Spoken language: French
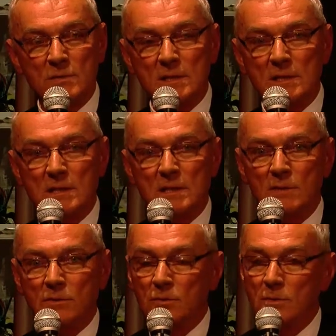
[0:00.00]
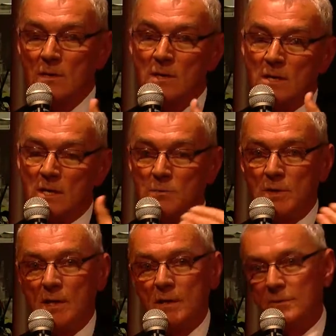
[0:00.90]
c'est-à-dire que eh
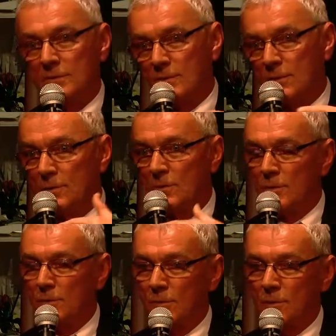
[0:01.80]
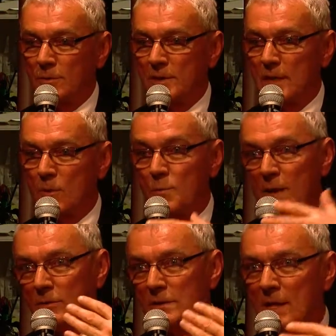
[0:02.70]
bien, euh, le, candidat ou pas
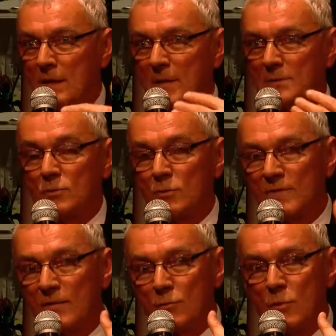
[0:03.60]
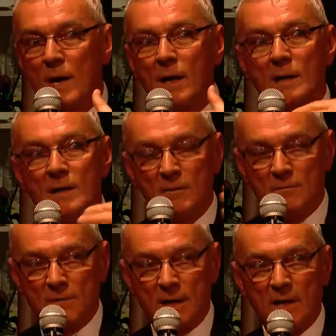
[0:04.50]
candidat, la personne qu'on va vouloir
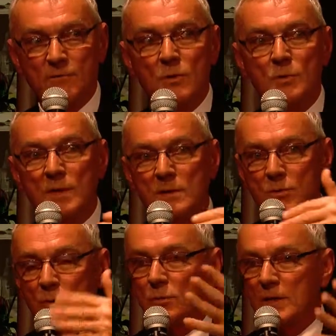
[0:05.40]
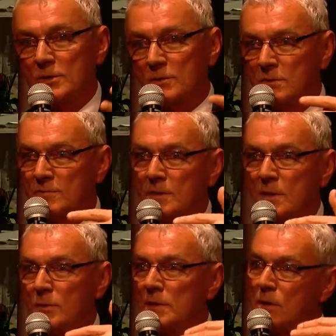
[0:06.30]
faire évoluer sur une autre agence va
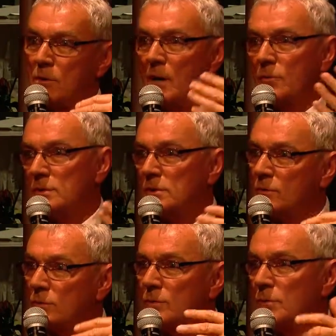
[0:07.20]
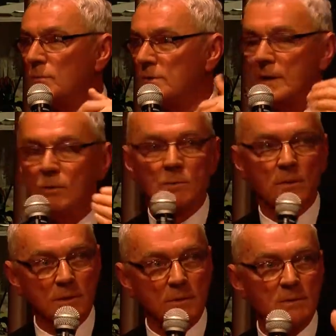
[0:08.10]
dire oui, d'accord, à condition que mon salaire
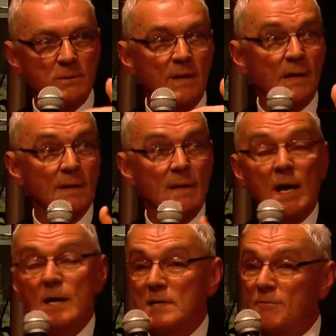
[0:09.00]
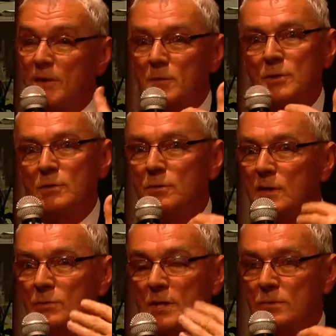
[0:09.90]
augmente, à condition. Voilà. Ça fait l'objet d'une
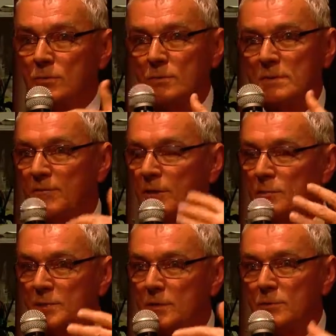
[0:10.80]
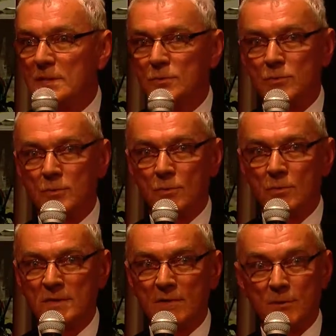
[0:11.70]
négociation, ça fait l'objet de
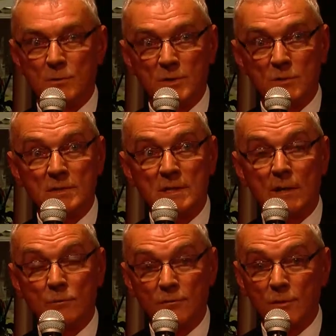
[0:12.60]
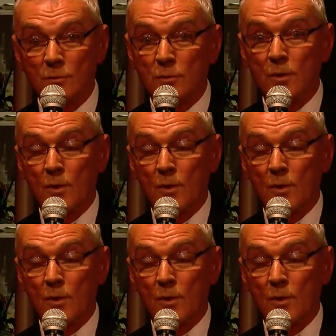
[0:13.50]
discussions, ça fait l'objet aussi quelquefois de,